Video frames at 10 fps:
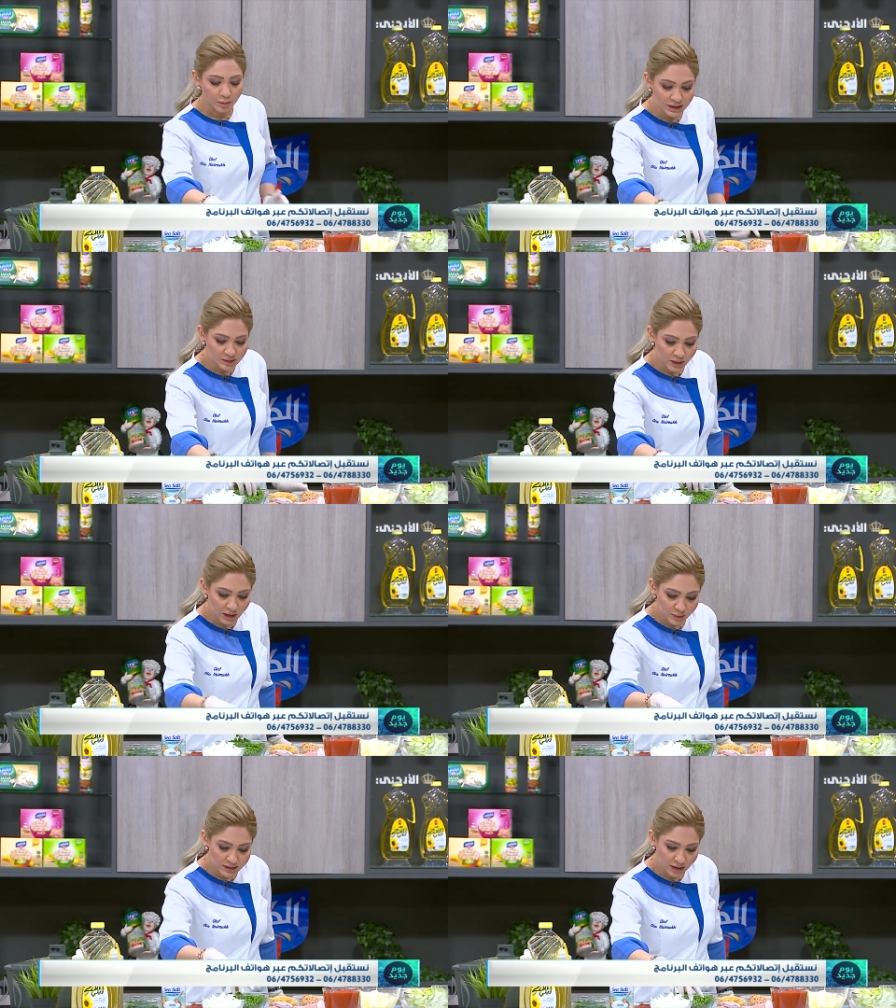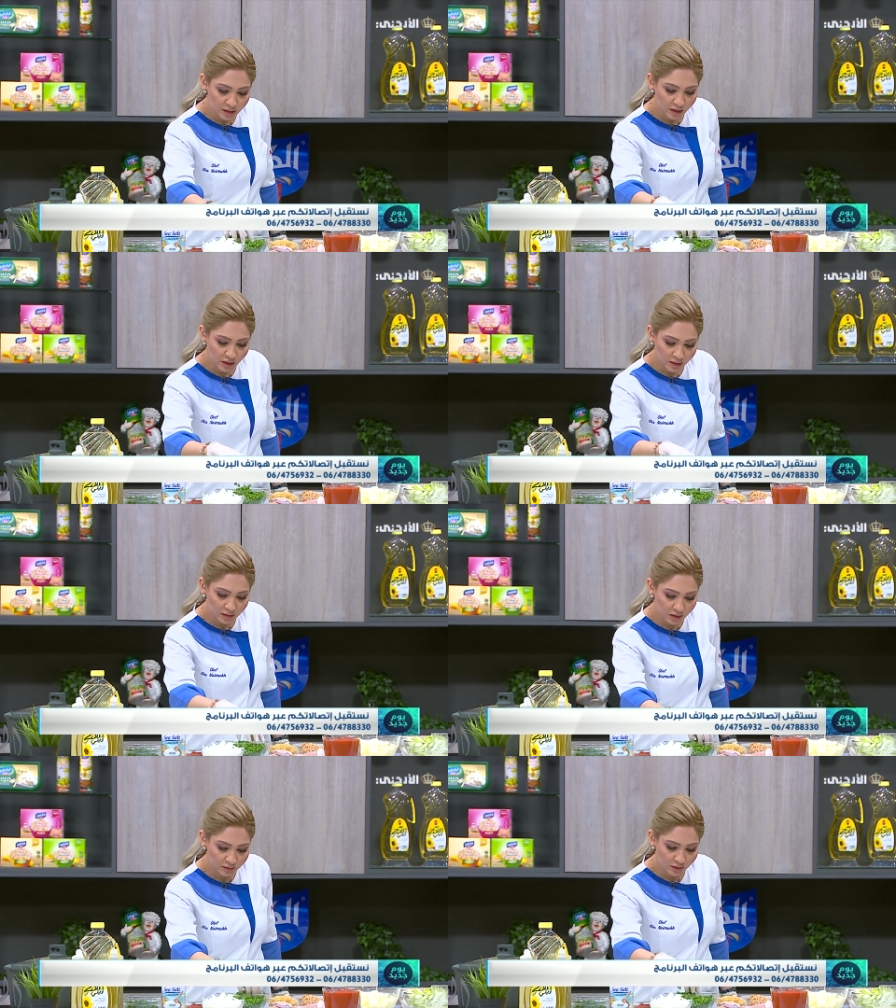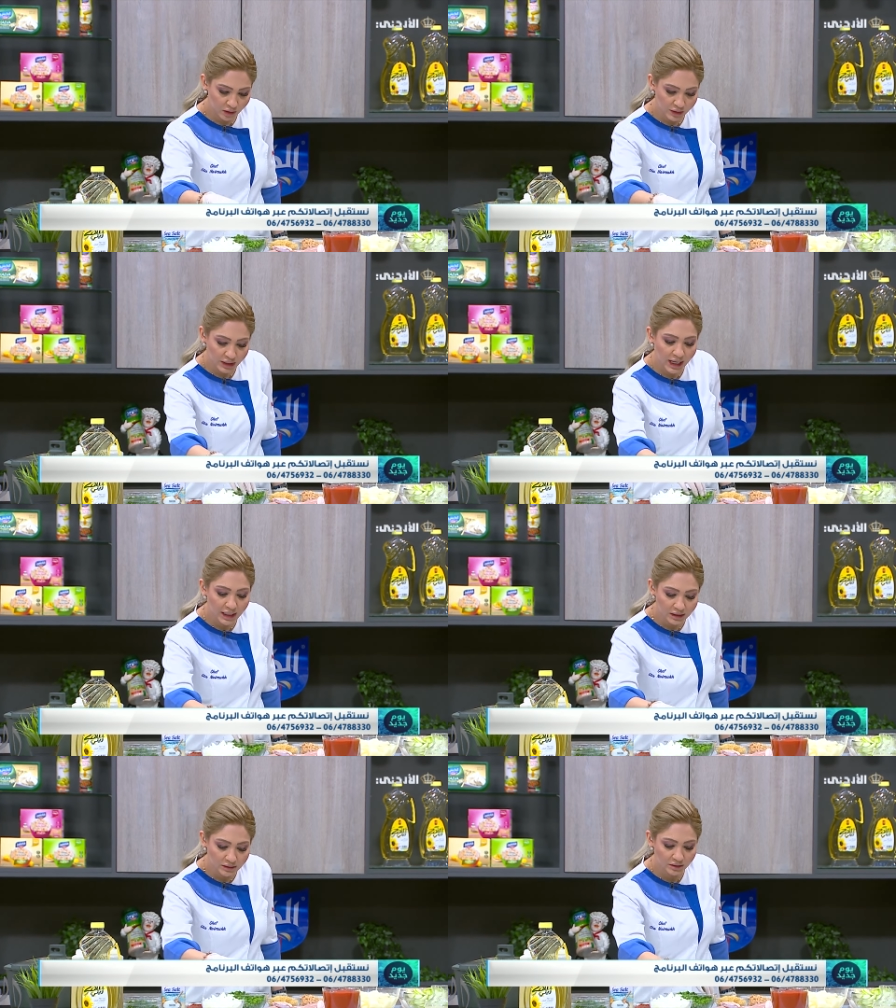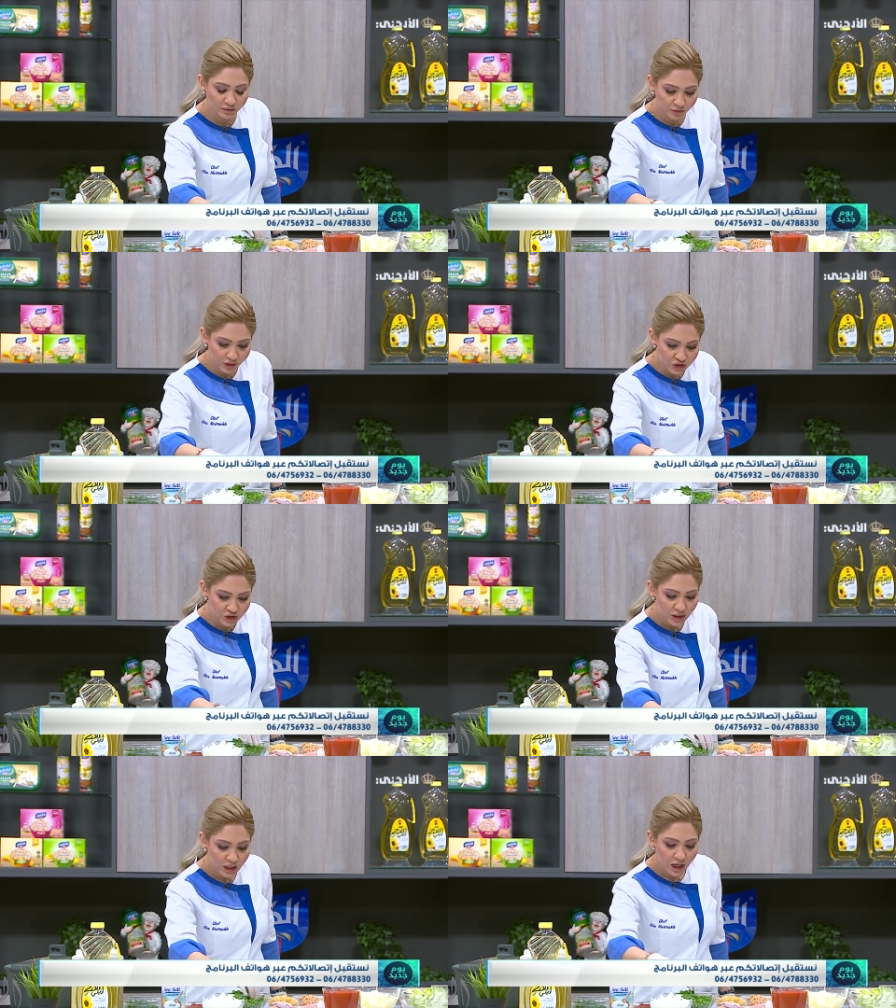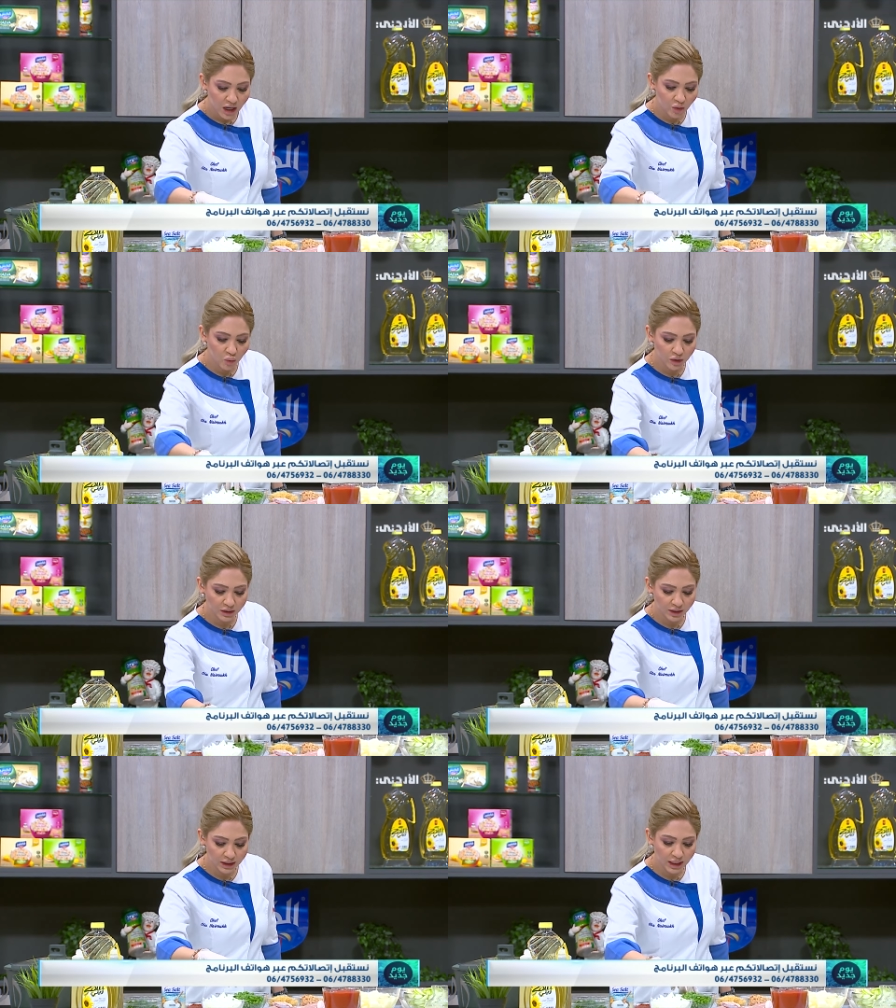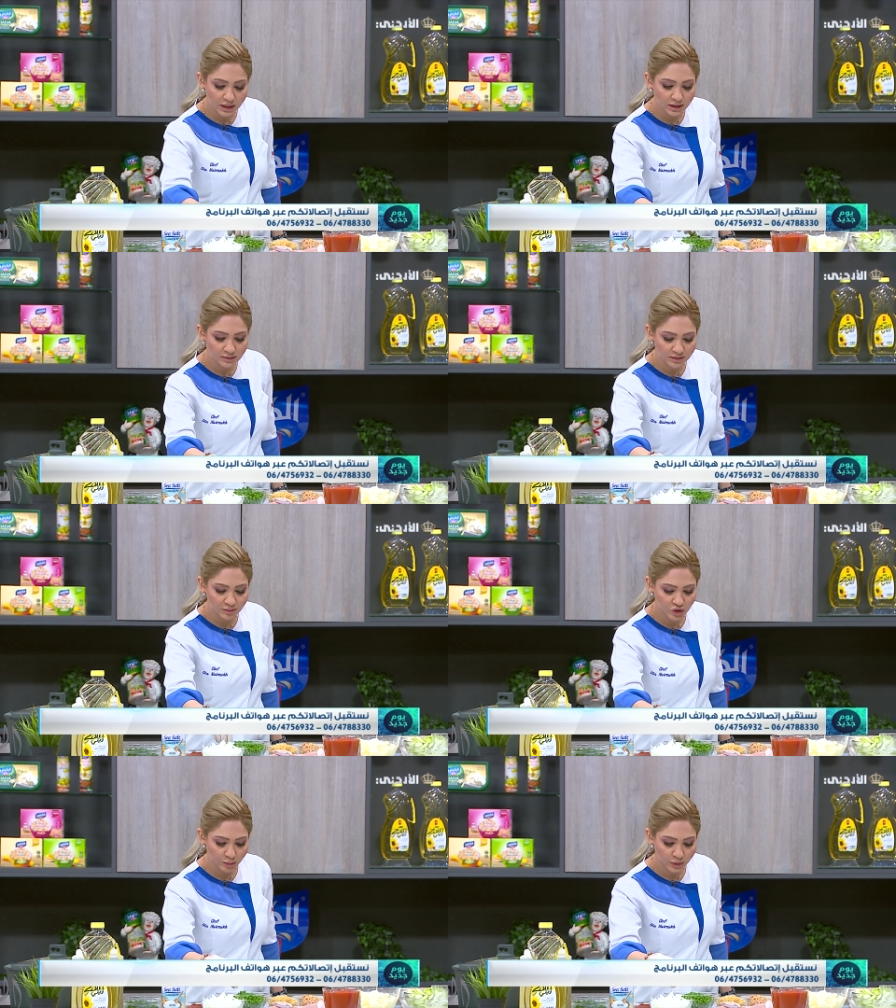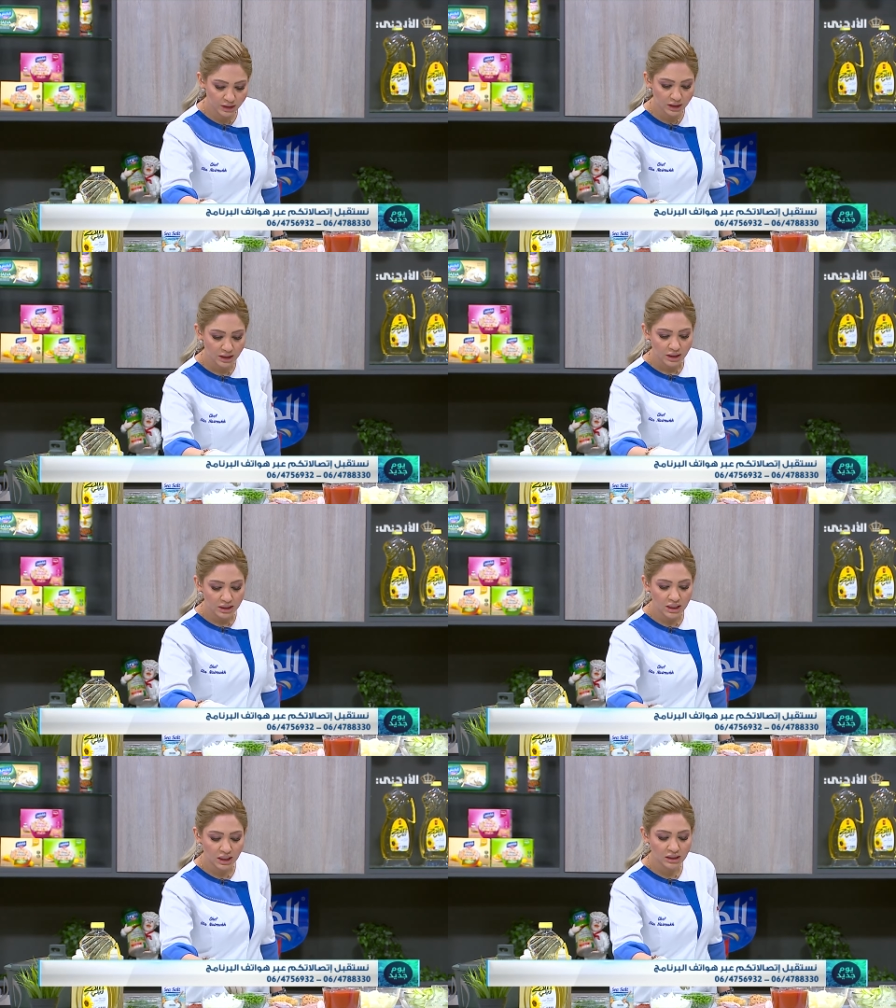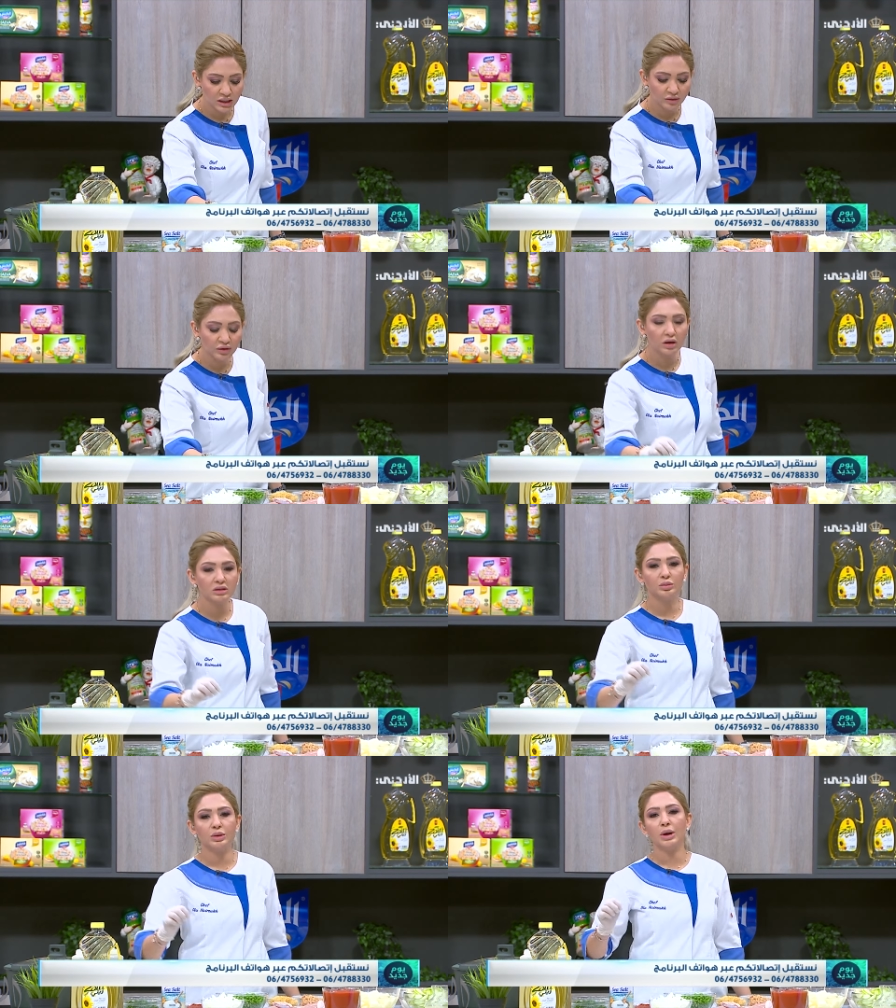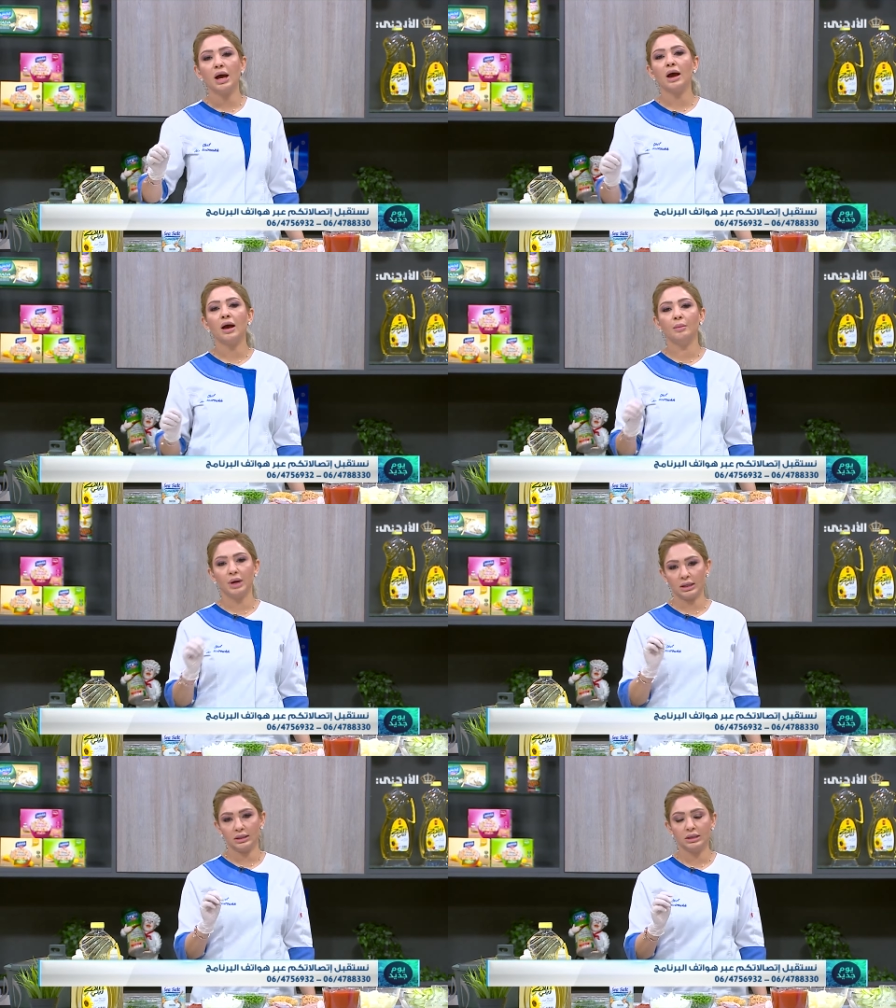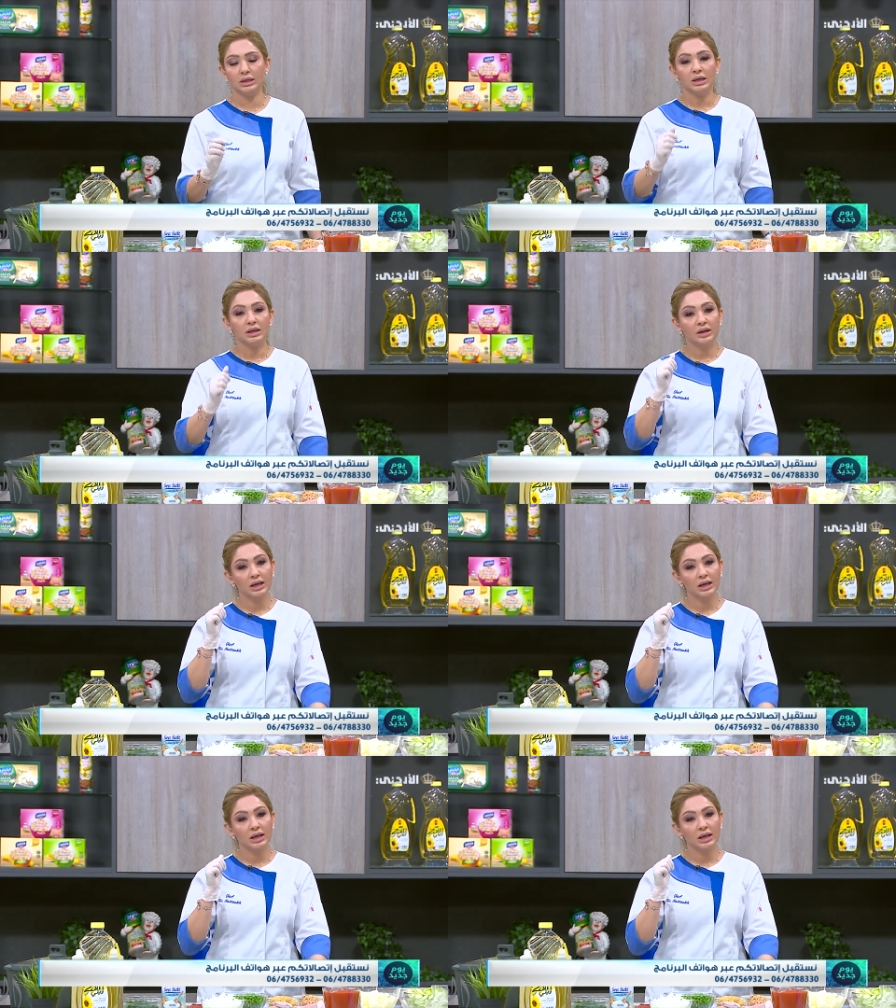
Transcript: بالنسبة للبازيلا الخضراء اذا كانت فريش او اذا كانت مجمدة انقعيها فقط بماء مغلي، اذا